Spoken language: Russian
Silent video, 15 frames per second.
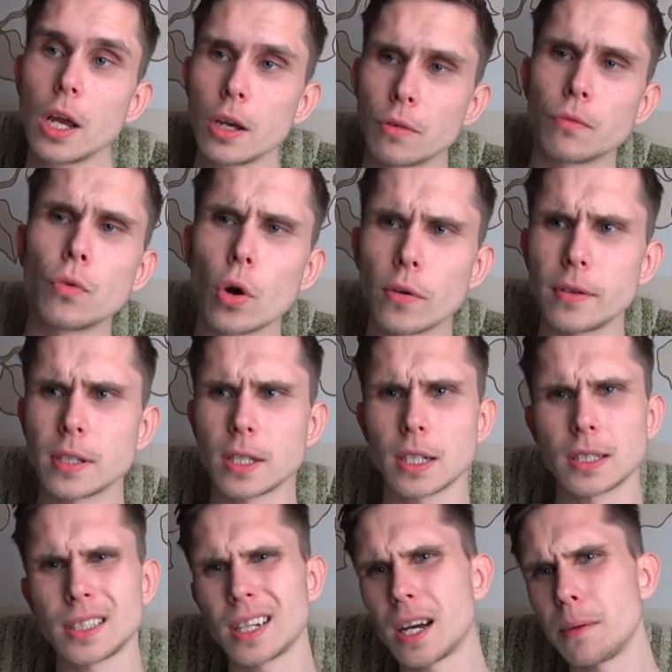в
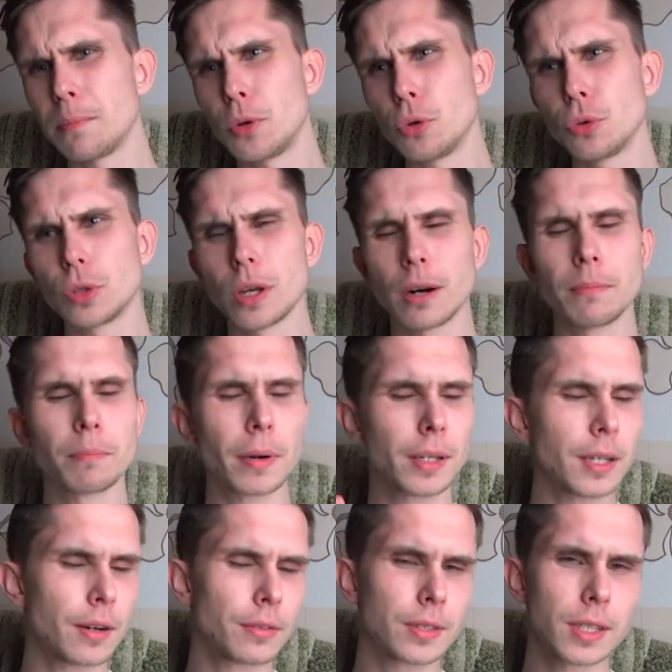офисах, за компьютером,
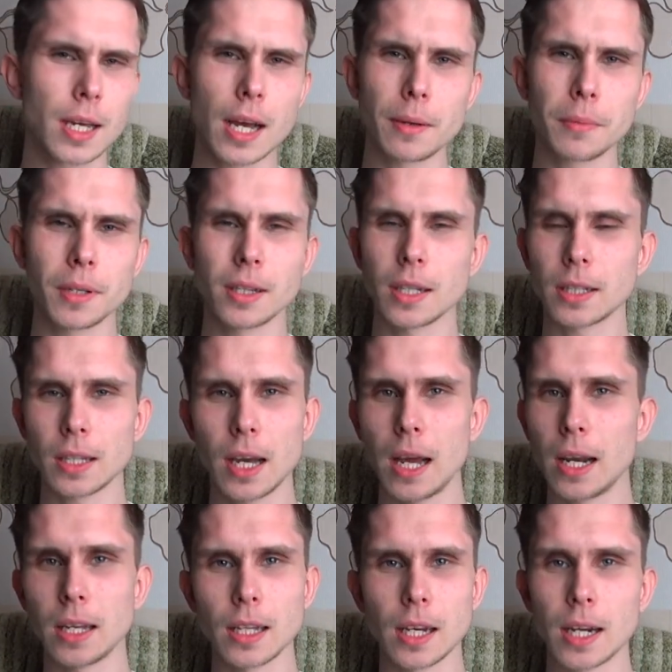продавцами и так
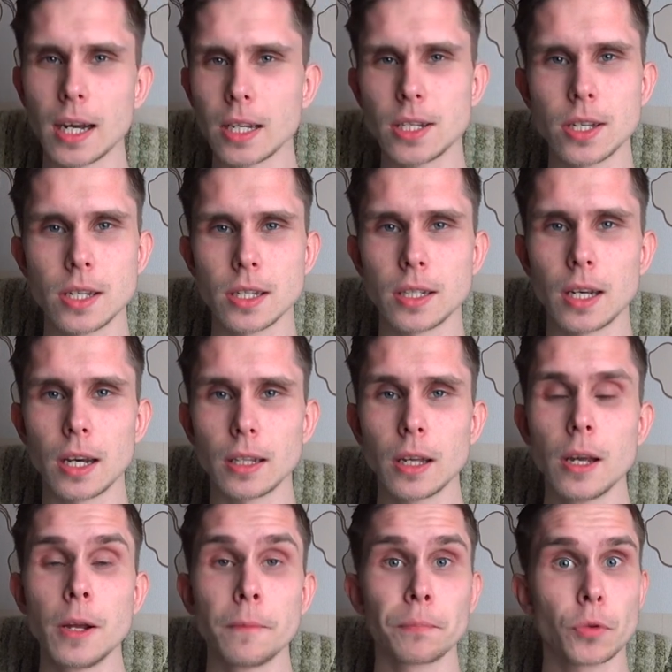далее, на кассе сидят,
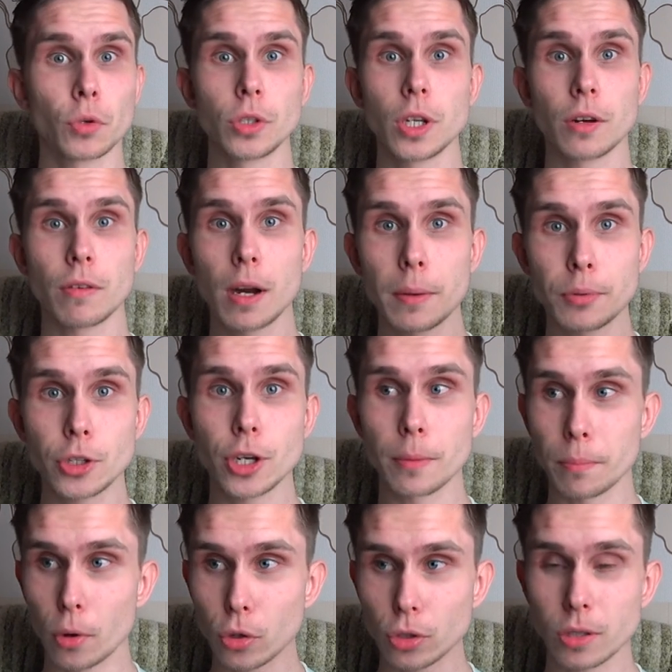у них вообще
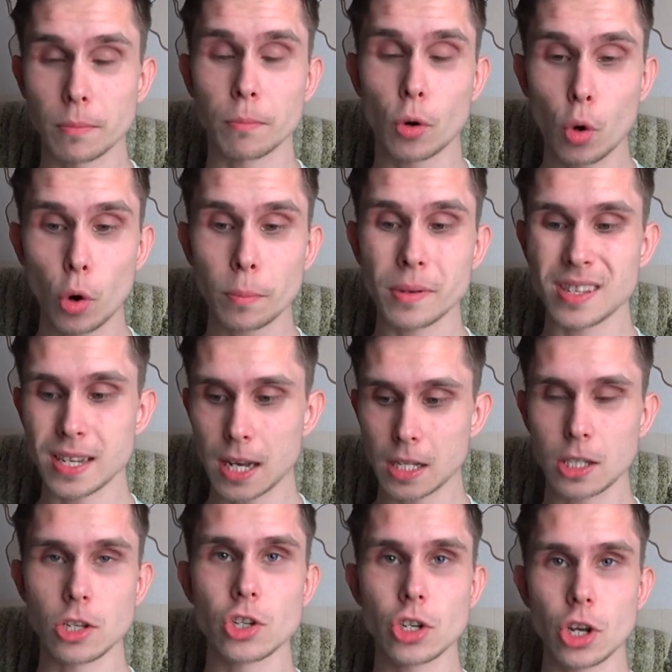просто копится
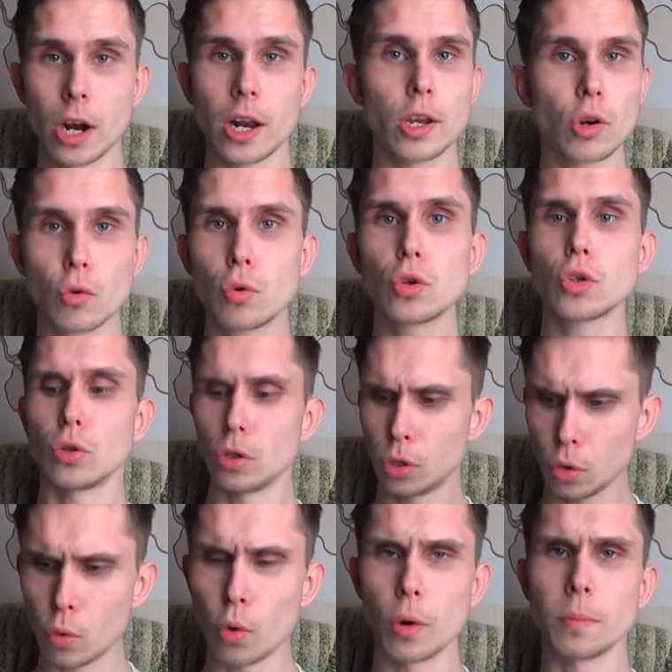один жир, они кушают
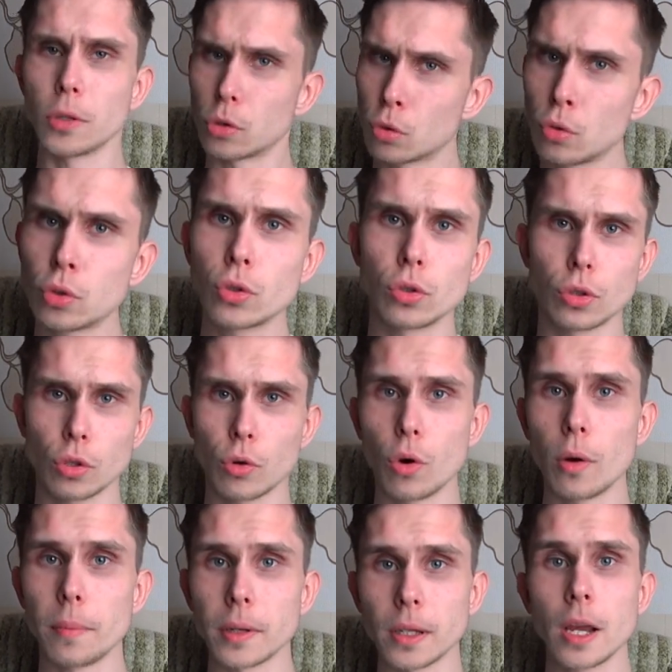и копят, кушают и
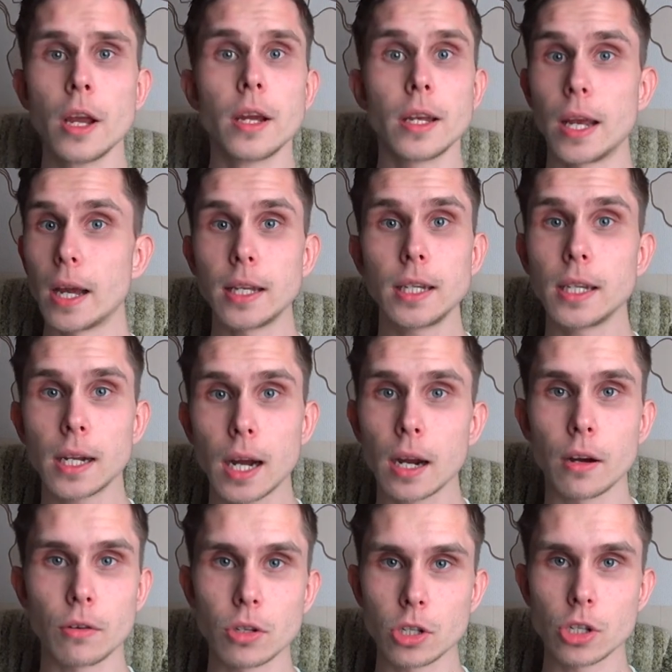копят, и они
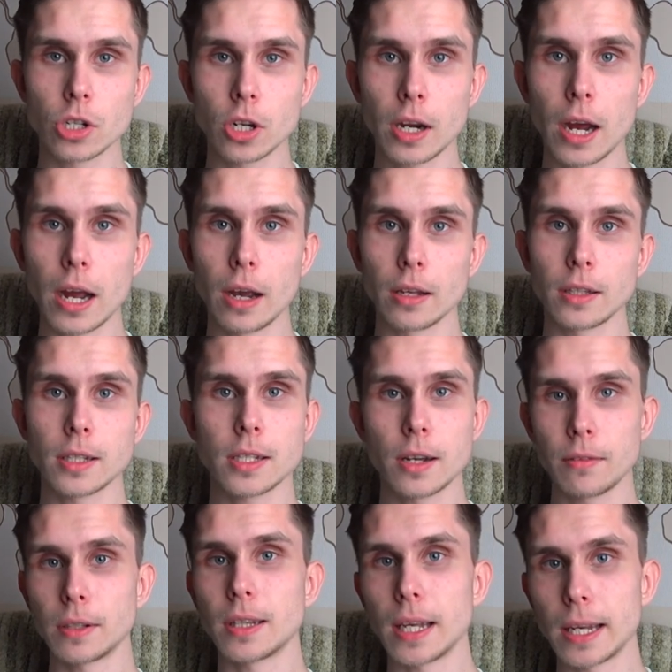никак его не сжигают. Если
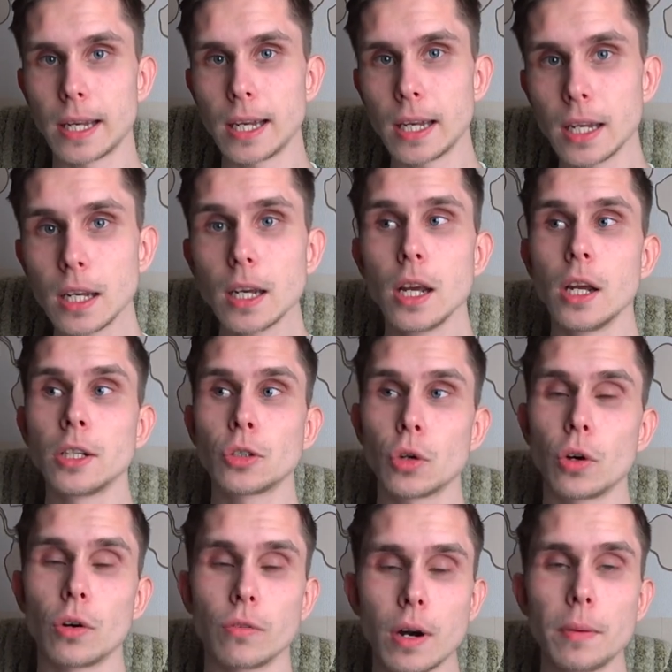вы такие,
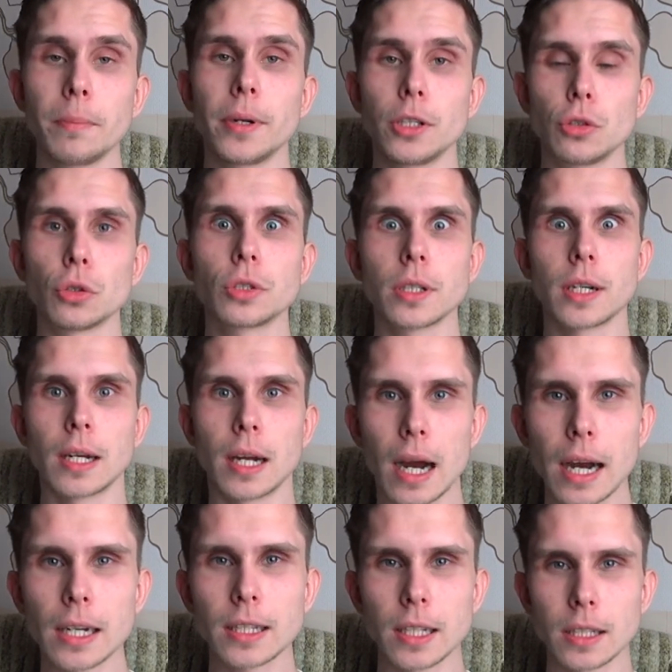то вам придется
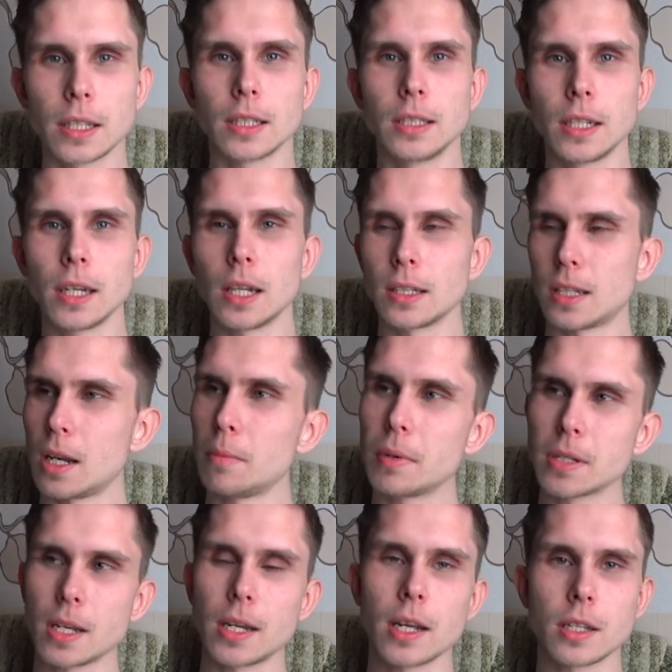как-то это делать, либо
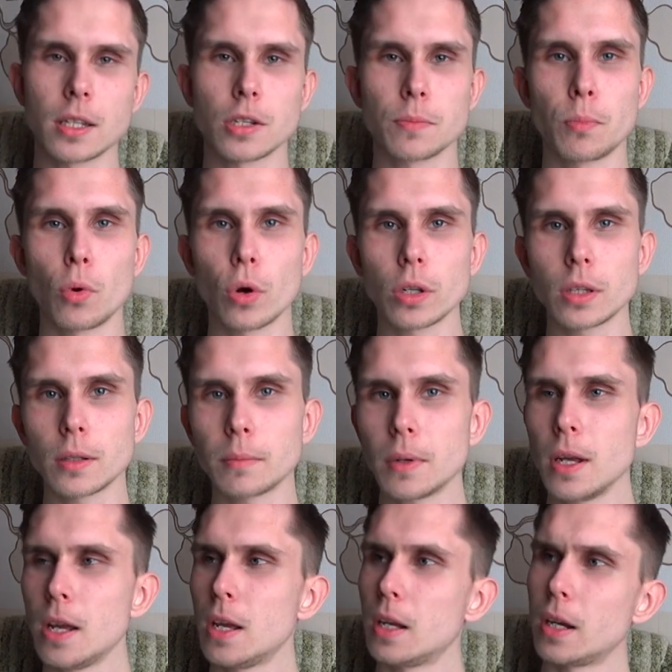заняться спортом,
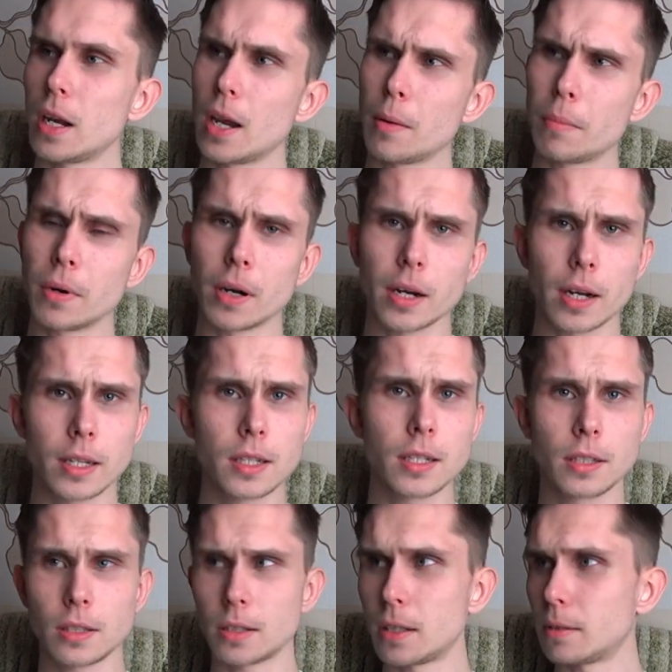либо
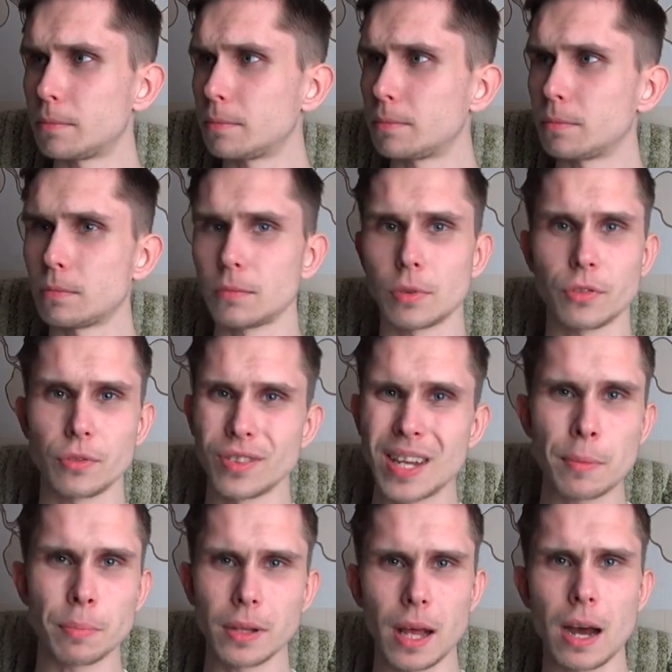ходить там на
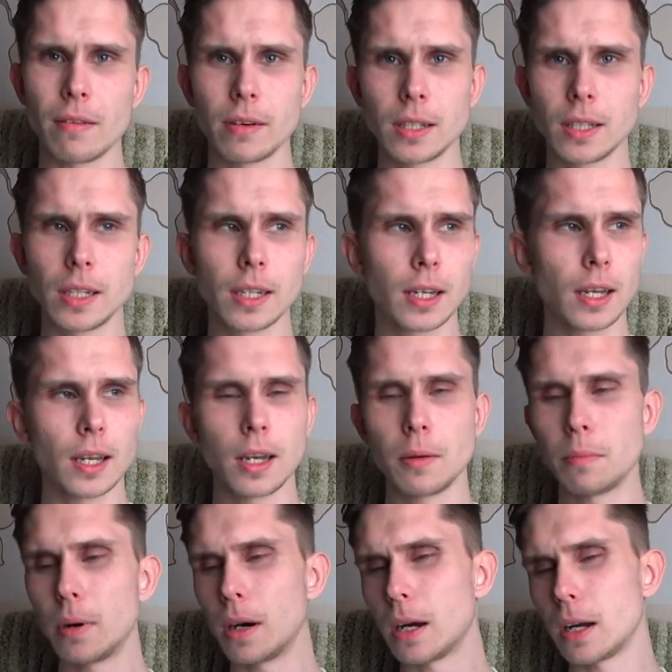плавание,
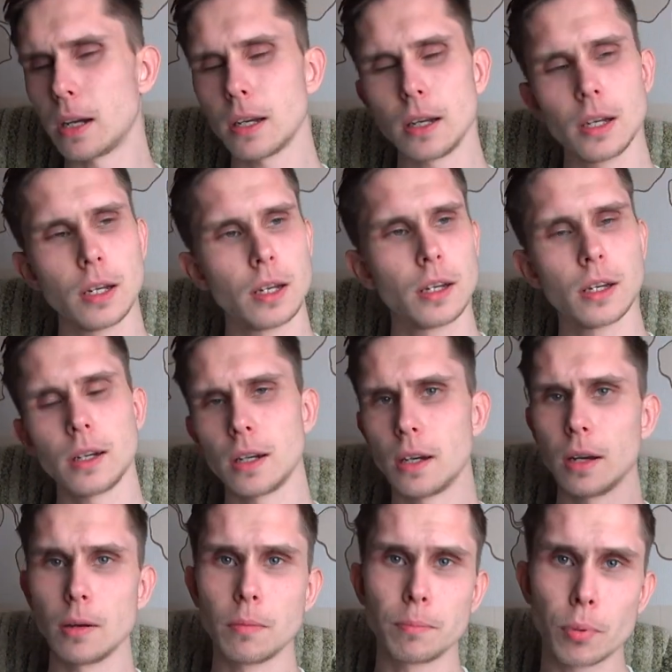либо
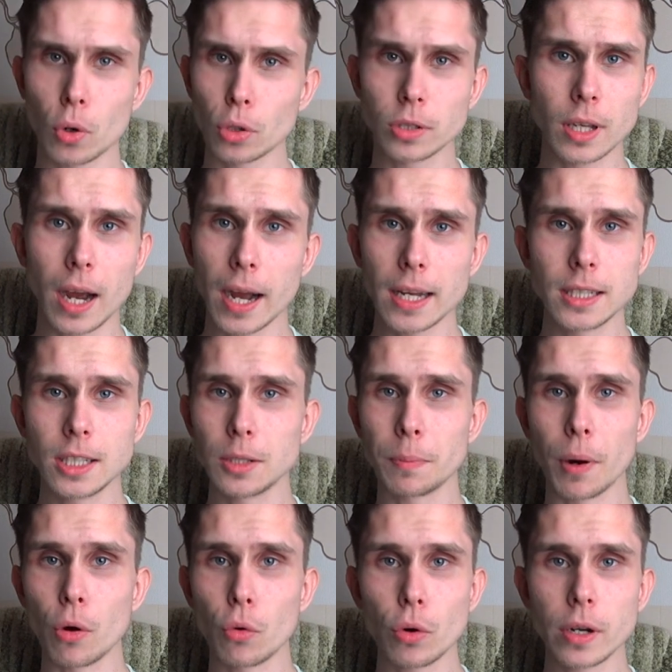э, просто ходить по
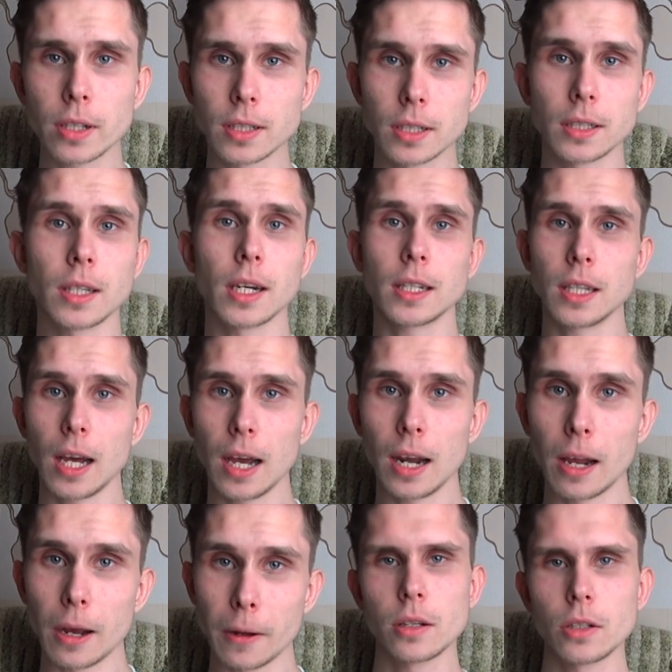улице и так далее.